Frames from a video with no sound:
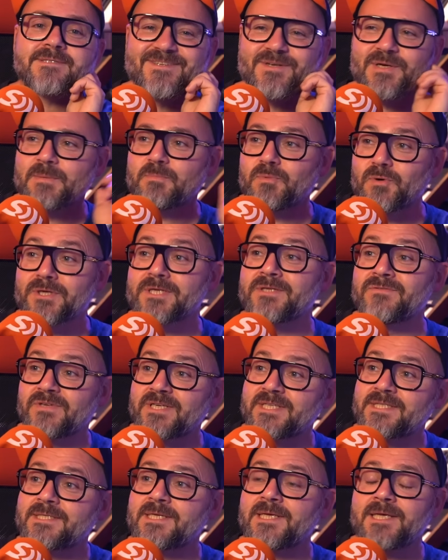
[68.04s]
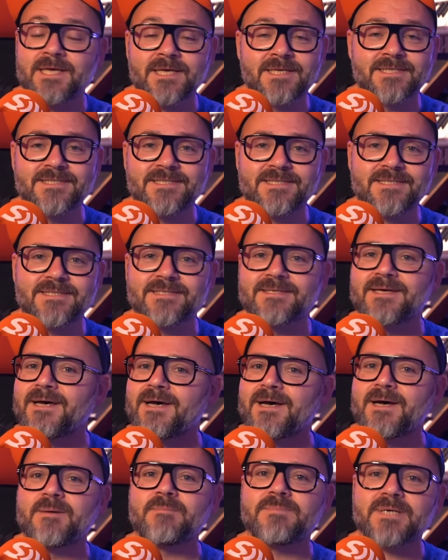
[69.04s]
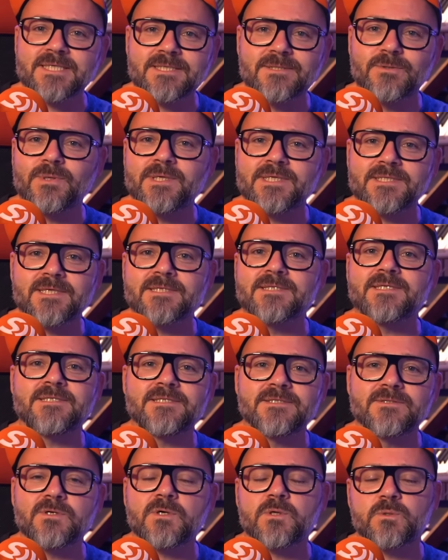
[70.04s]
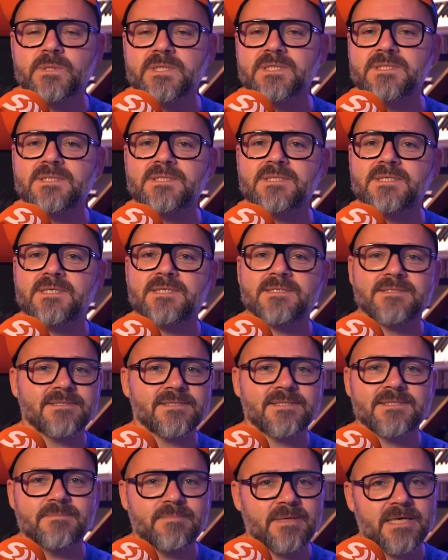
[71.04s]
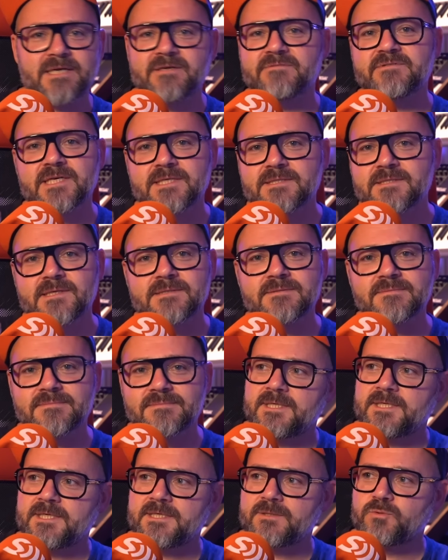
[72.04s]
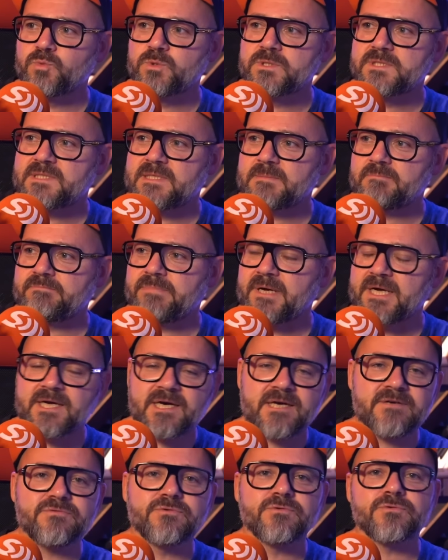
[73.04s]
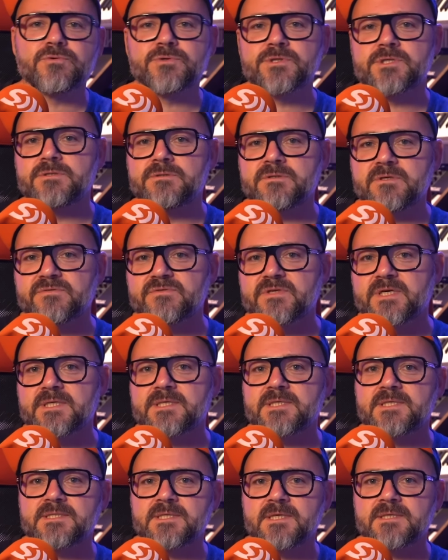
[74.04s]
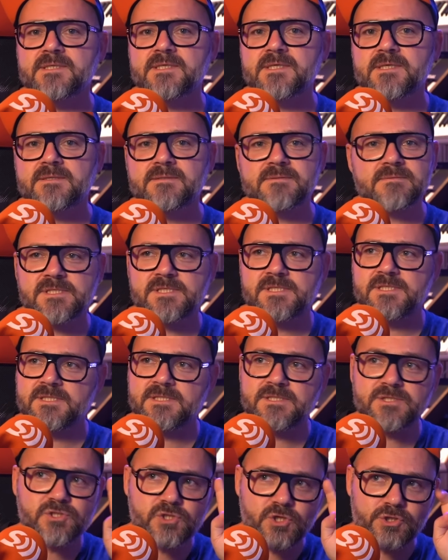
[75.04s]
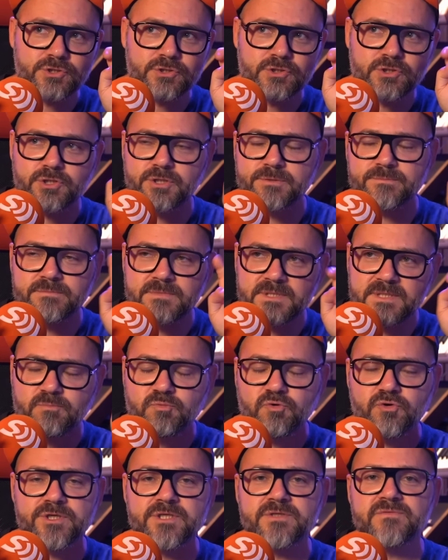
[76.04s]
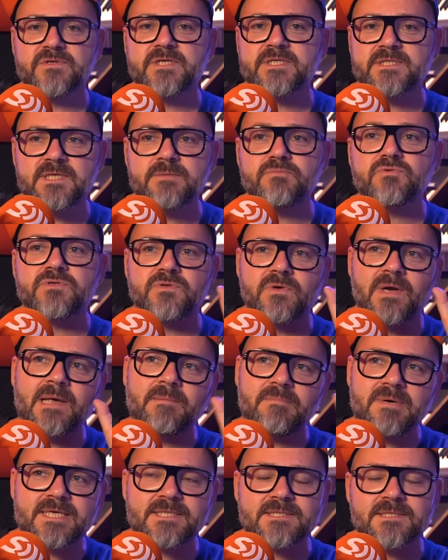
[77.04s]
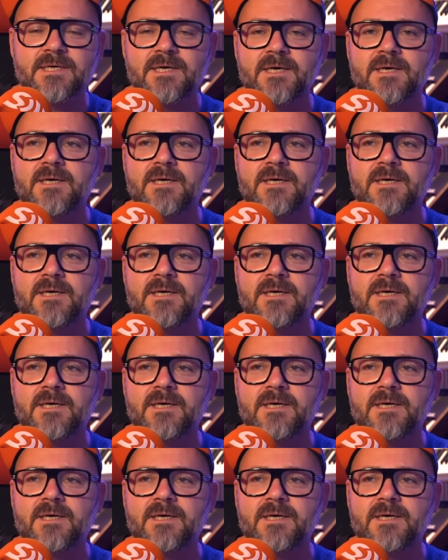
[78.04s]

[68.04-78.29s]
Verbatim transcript: que les plugins VST existent parce que les synthétiseurs ont existé. C'est pas l'inverse. Hein. Et donc, c'est pas grave de continuer à faire des synthés qui sonnent comme des plugins VST, puisque à la base,